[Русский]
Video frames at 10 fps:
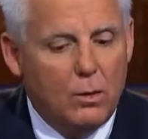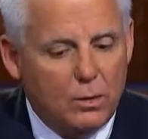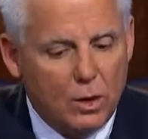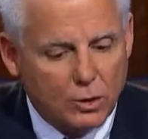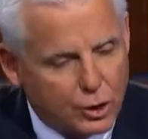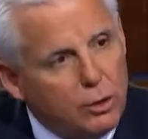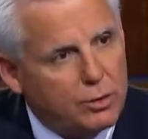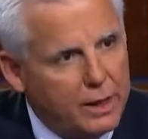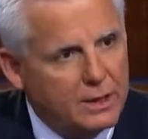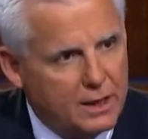Есть
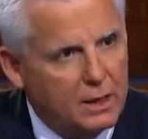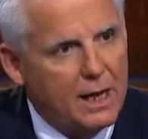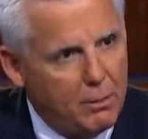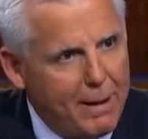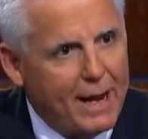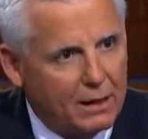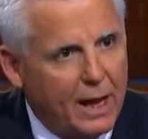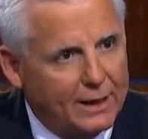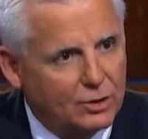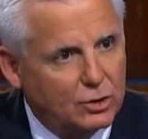две вещи, которые
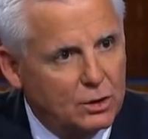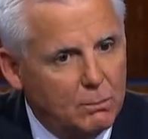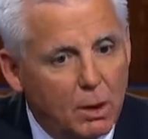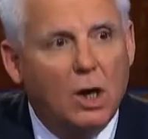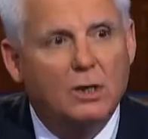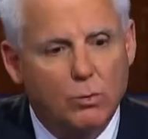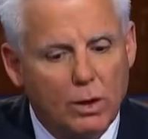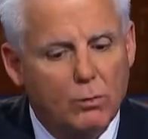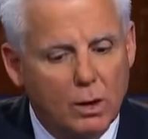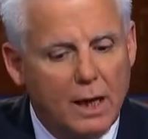провоцируют эту
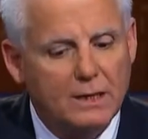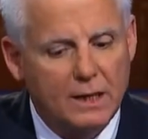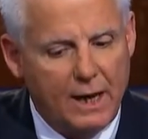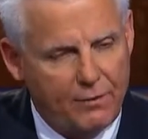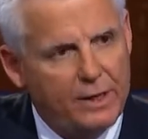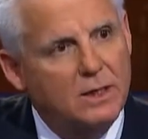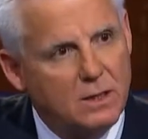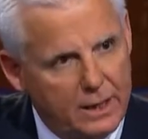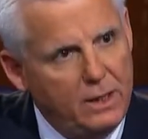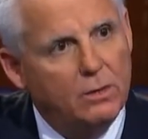ответную реакцию,
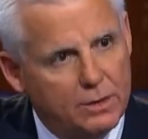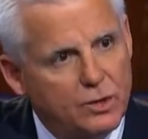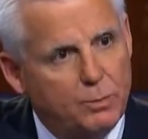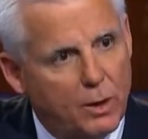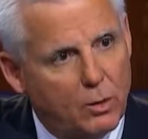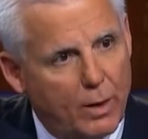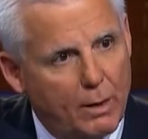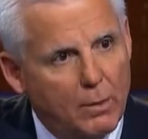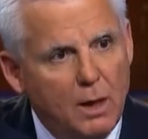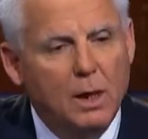потому что в духовной
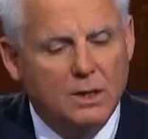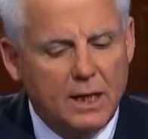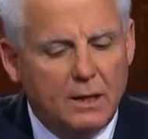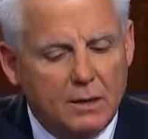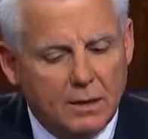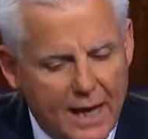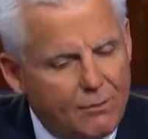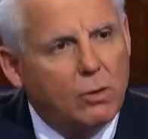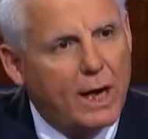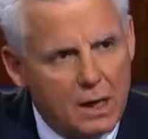сфере все подчинено
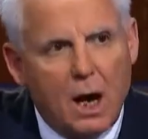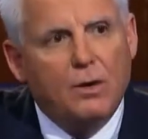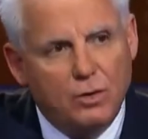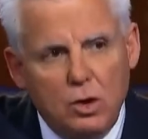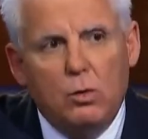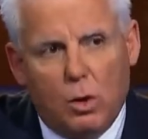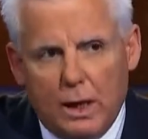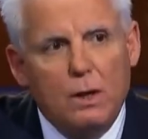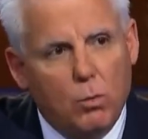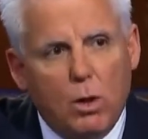законам.
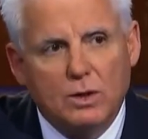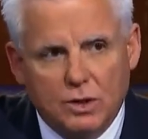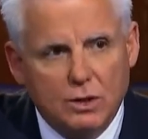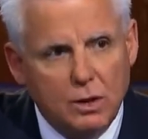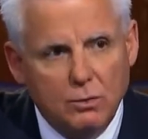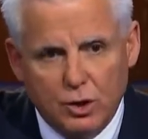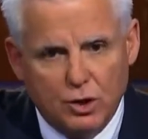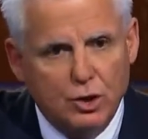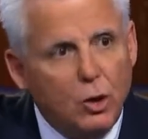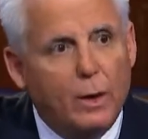Дьявол не может просто
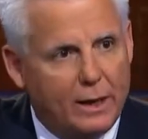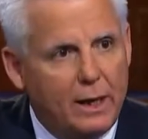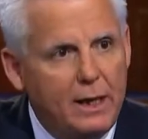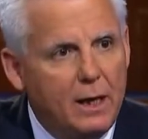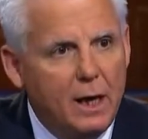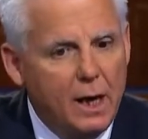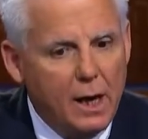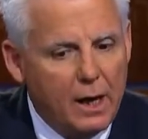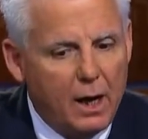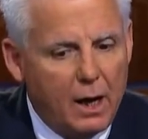делать то, что он
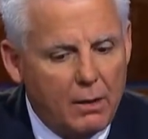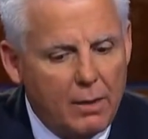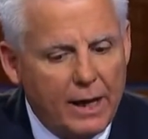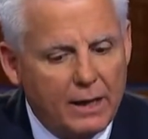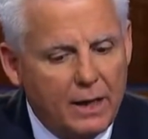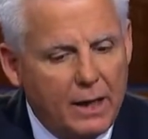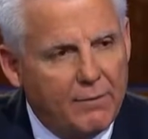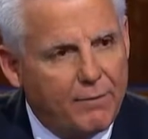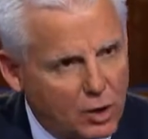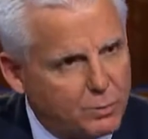хочет. В
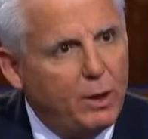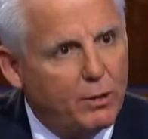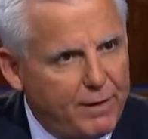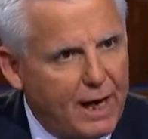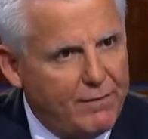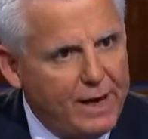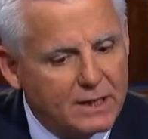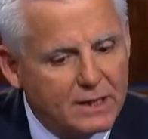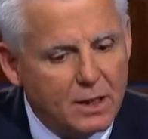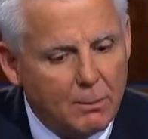первом послании Петра
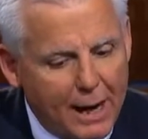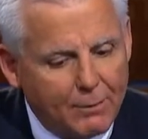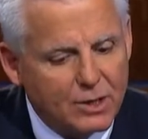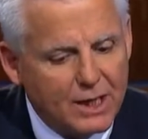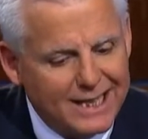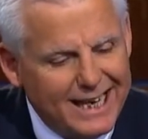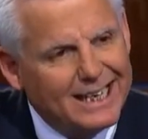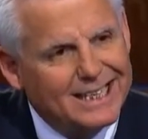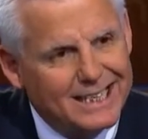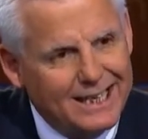написано
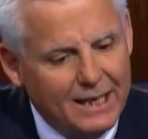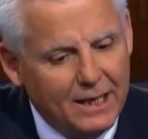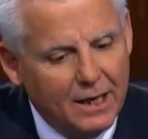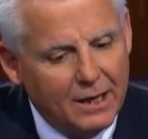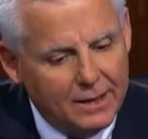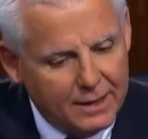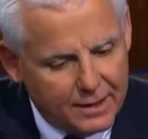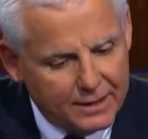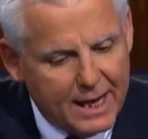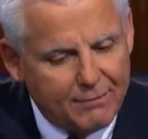«Противник ваш дьявол
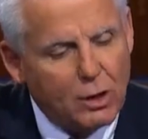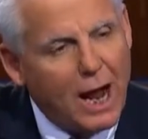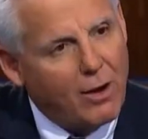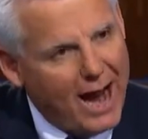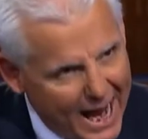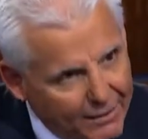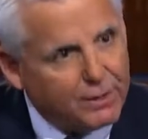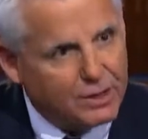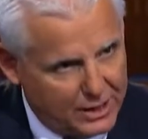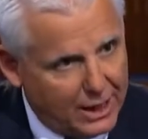ходит, как
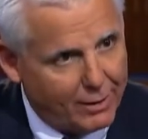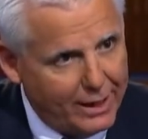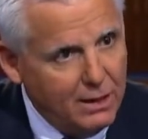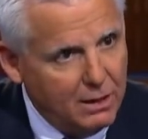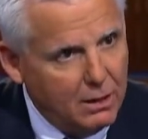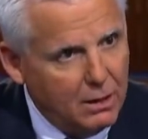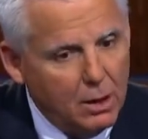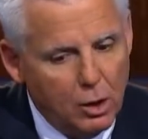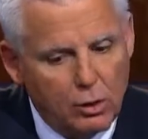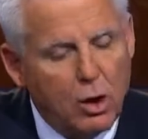рыкающий лев,
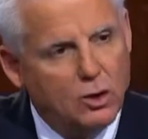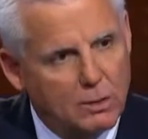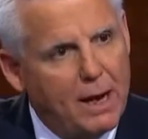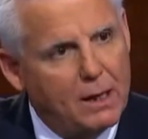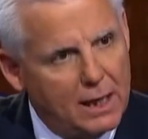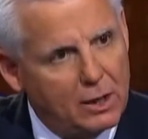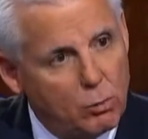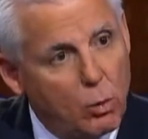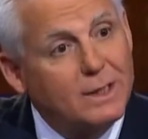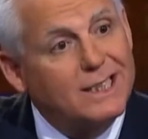ища кого поглотить».
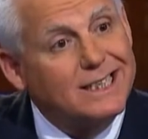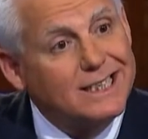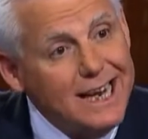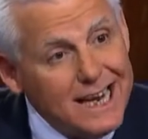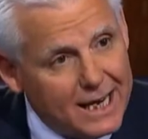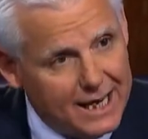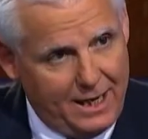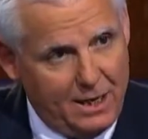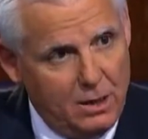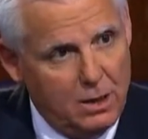Он не может
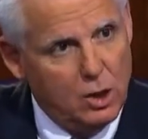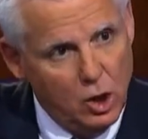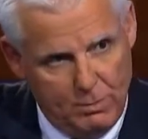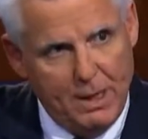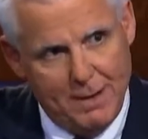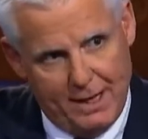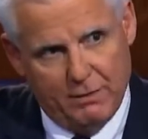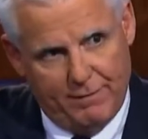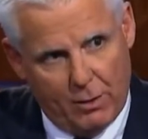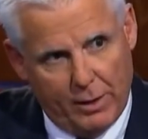действовать по
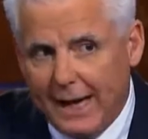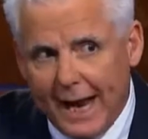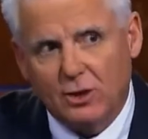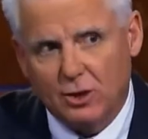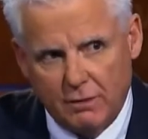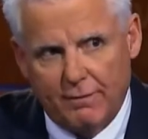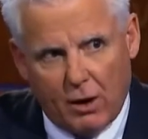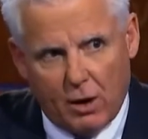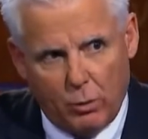собственному желанию.